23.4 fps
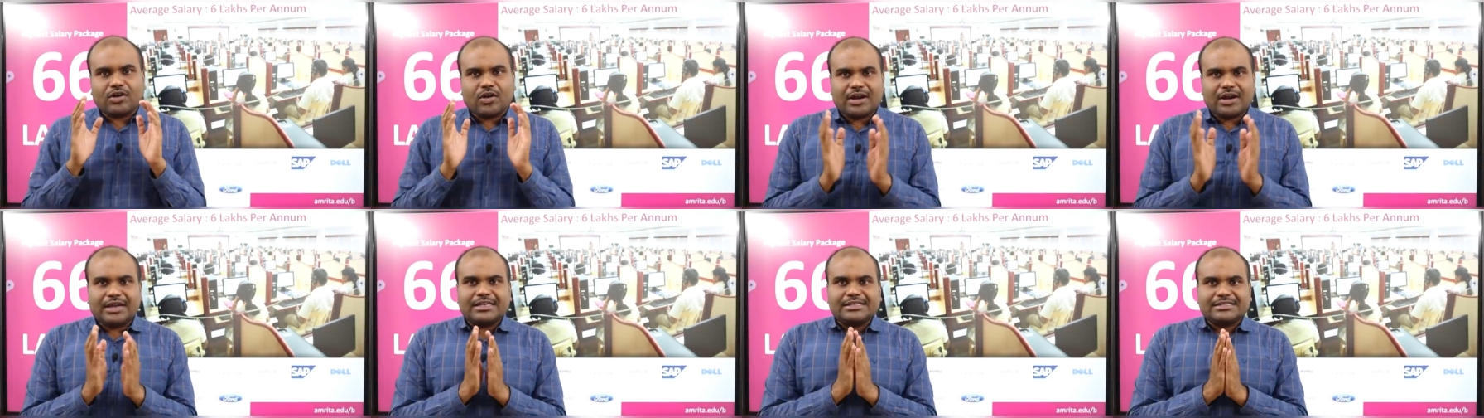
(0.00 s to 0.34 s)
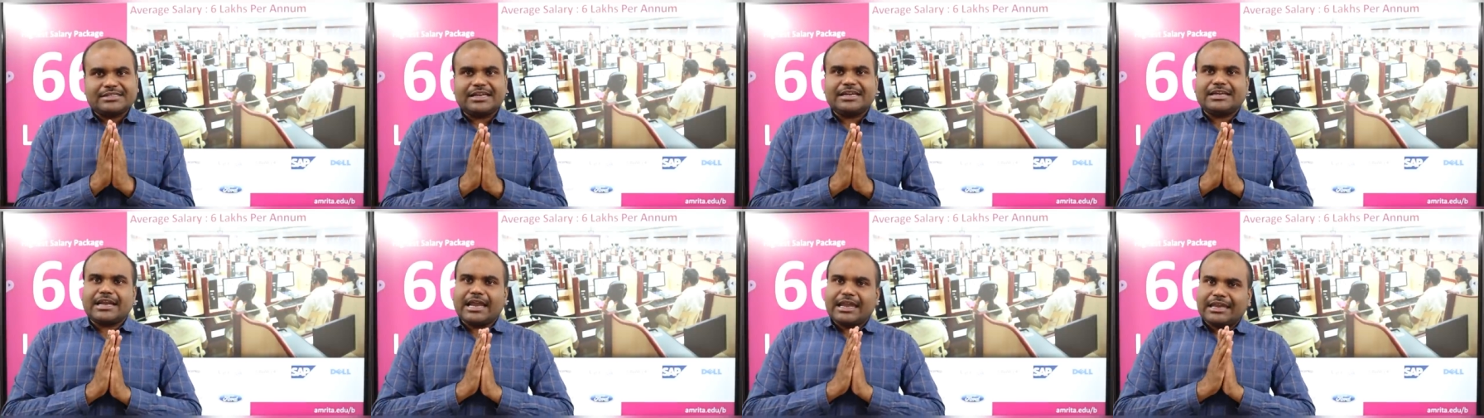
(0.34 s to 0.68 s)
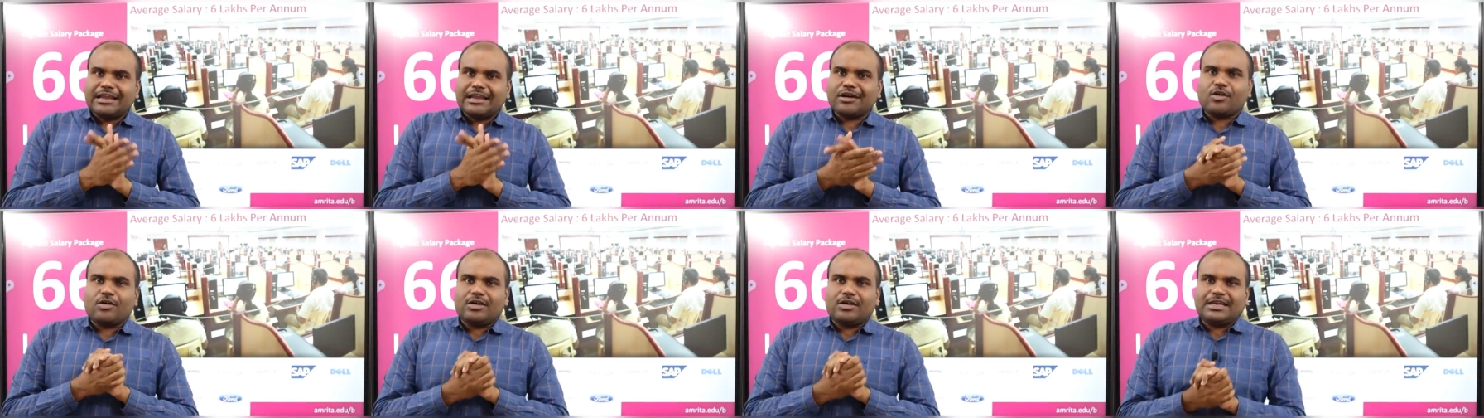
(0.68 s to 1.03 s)
காலேஜில்
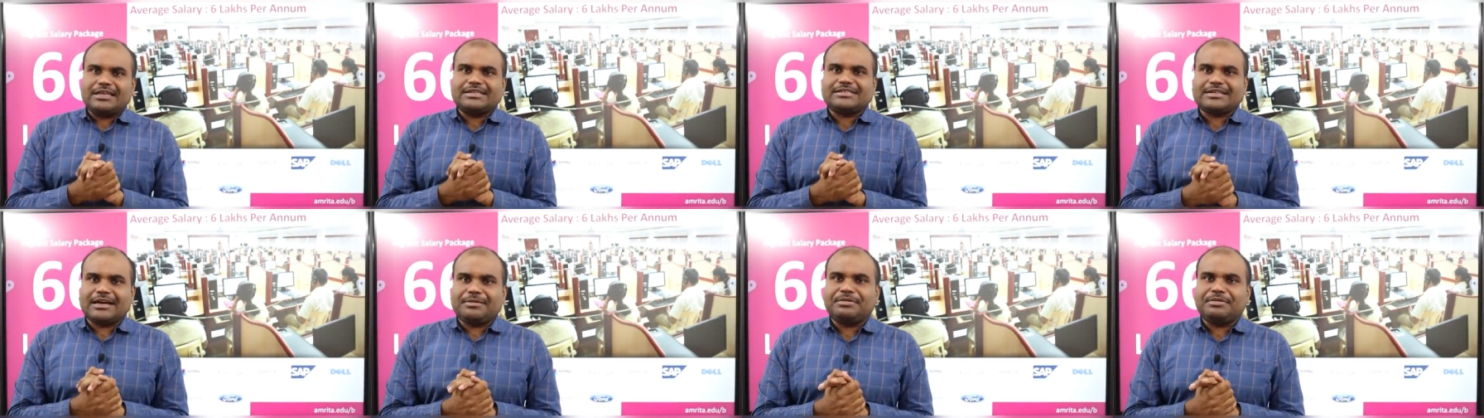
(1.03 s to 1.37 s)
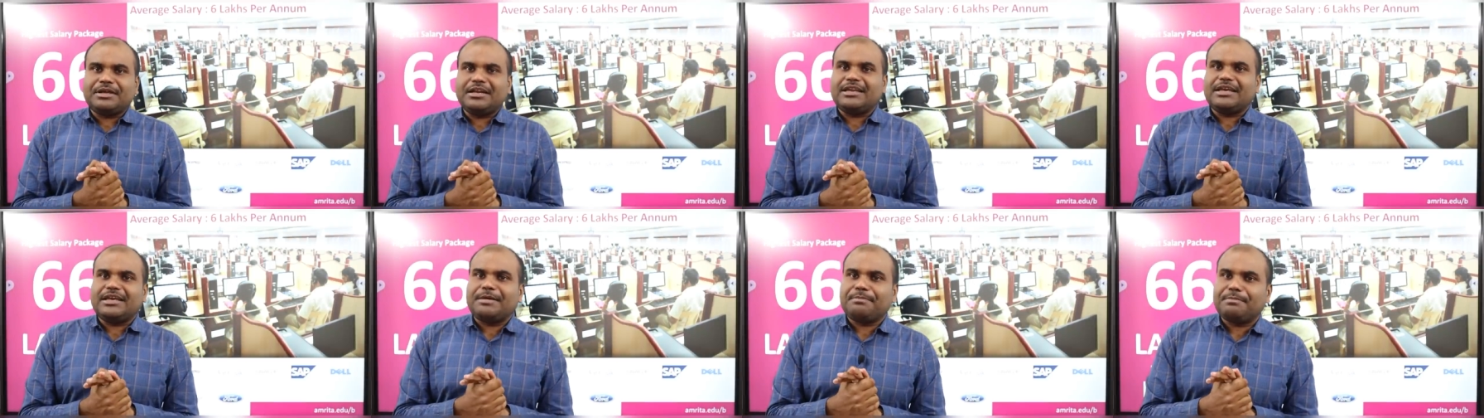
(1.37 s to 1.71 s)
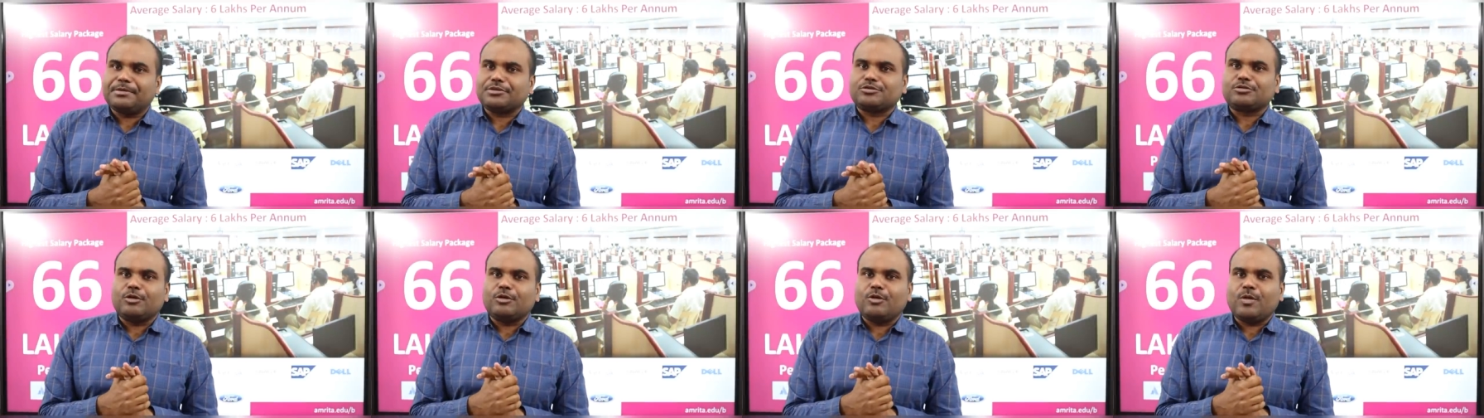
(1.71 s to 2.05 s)
நல்ல காலேஜ் அப்படின்னு
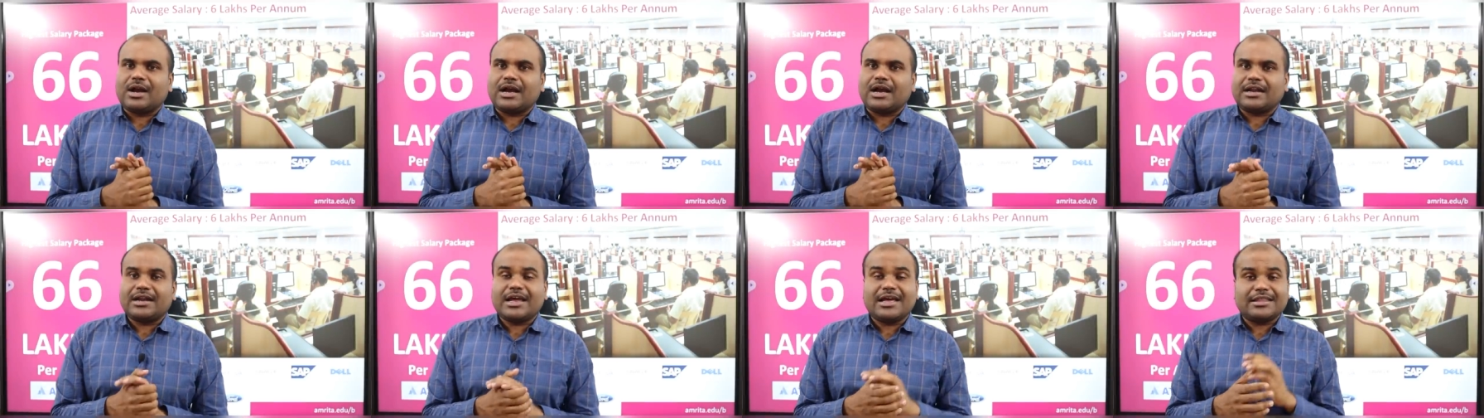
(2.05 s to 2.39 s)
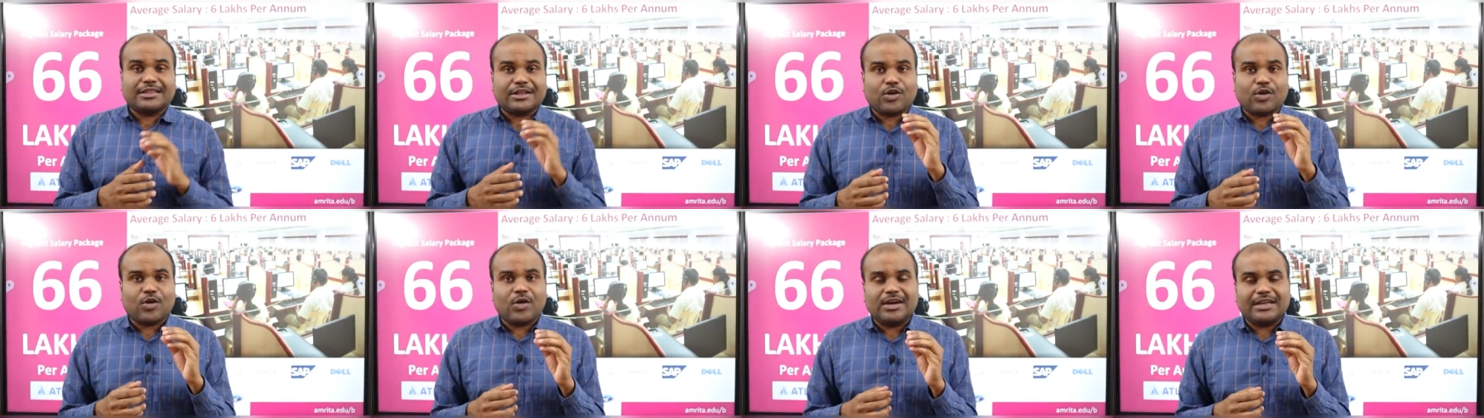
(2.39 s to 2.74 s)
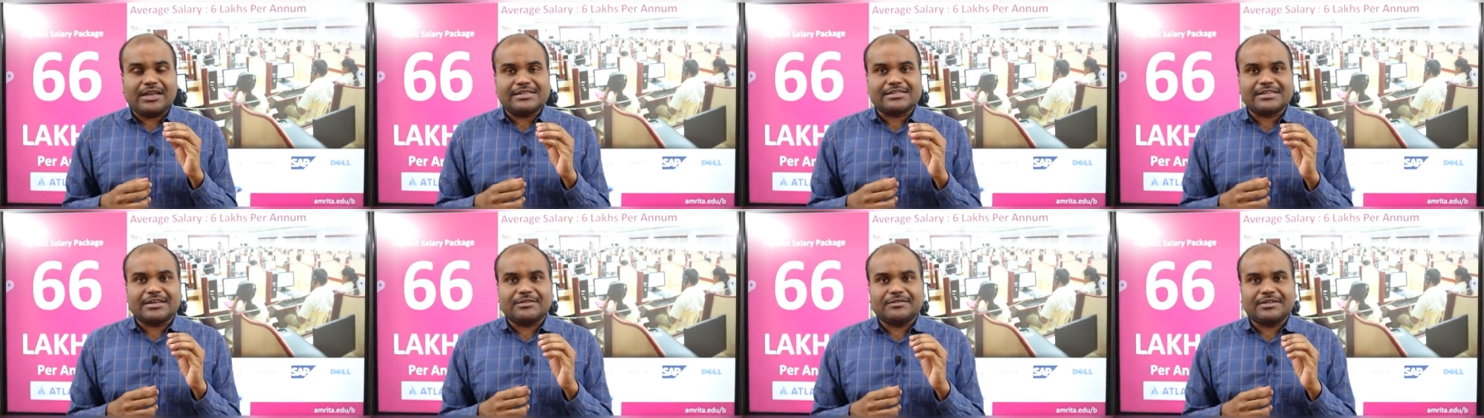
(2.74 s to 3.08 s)
எப்போ சொல்லுவாங்கன்னா அந்த
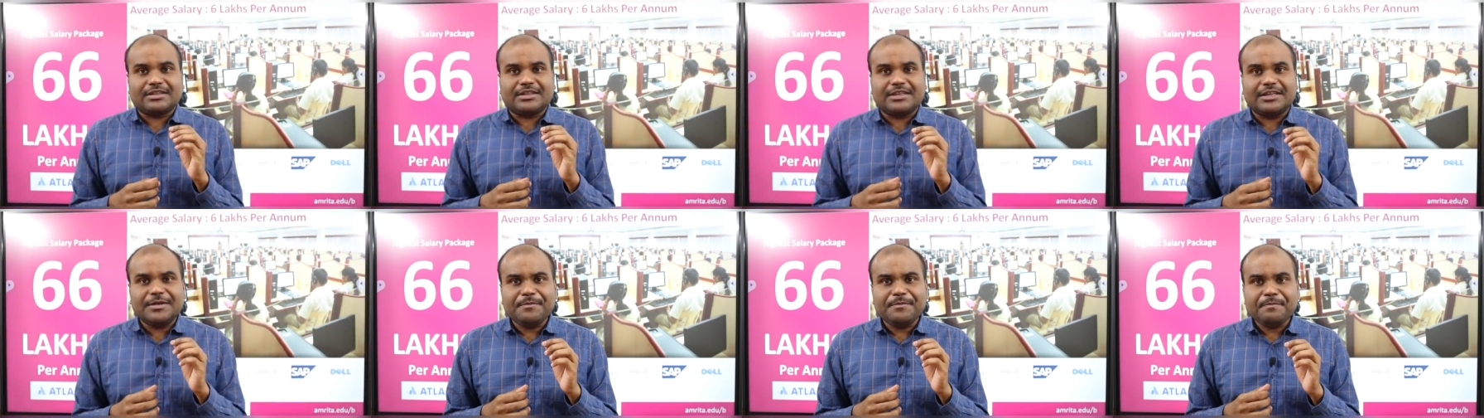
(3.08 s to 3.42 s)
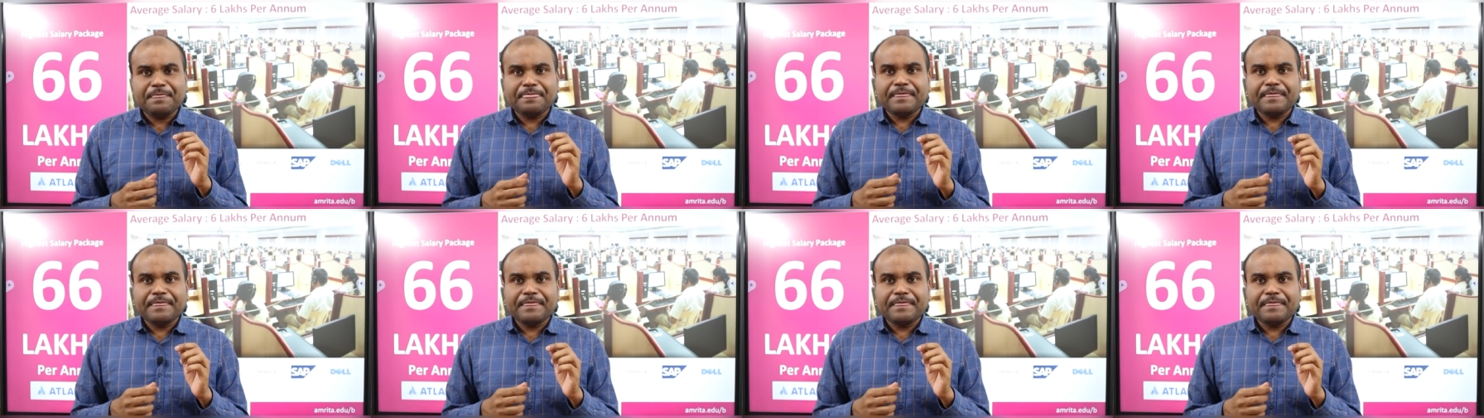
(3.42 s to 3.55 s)
காலேஜில் வந்து